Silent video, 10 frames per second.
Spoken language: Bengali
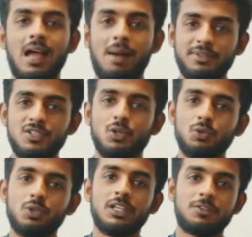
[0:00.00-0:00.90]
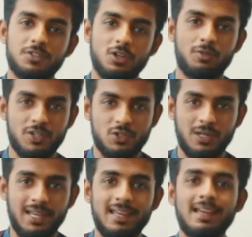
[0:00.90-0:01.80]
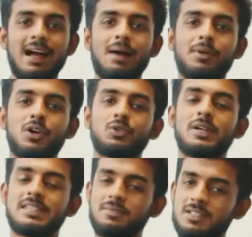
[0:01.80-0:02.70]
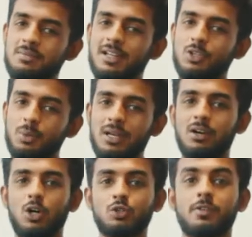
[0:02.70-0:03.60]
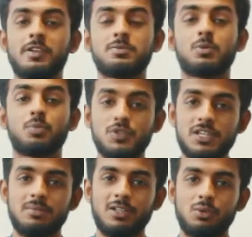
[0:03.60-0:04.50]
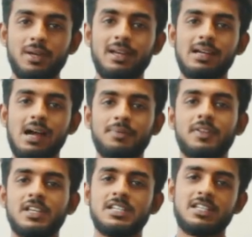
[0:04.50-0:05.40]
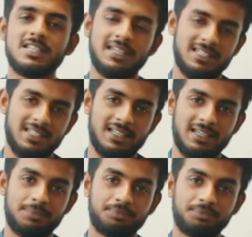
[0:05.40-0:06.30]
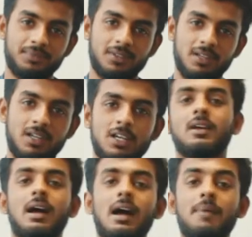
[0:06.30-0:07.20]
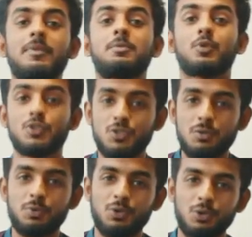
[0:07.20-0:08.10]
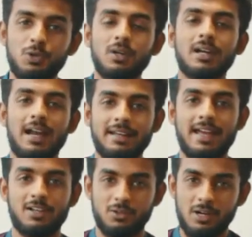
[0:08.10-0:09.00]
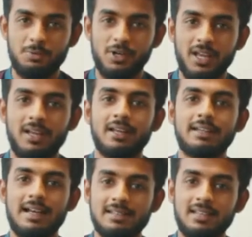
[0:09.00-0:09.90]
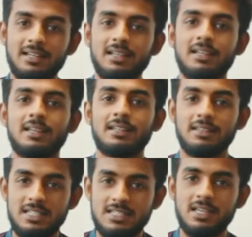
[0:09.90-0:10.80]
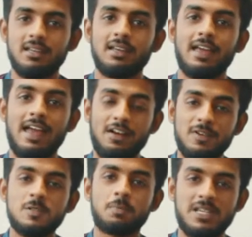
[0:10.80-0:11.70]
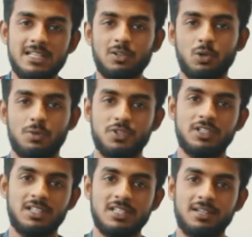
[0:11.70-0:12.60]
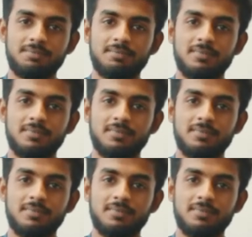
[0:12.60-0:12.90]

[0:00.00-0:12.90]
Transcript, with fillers: আমাদের যখন কোনো গিফটের অফার চলে আমরা হয়তো এস এম এসের মাধ্যমে অথবা ফেসবুক পোস্টের মাধ্যমে আপনাদেরকে সেটা জানিয়ে দিয়ে থাকি আপনার প্রয়োজনীয় পণ্যগুলো কার্টে অ্যাড করার পরে ডান সাইটে নিচে হ্যাভ আ স্পেশাল কোড অপশনটিতে যান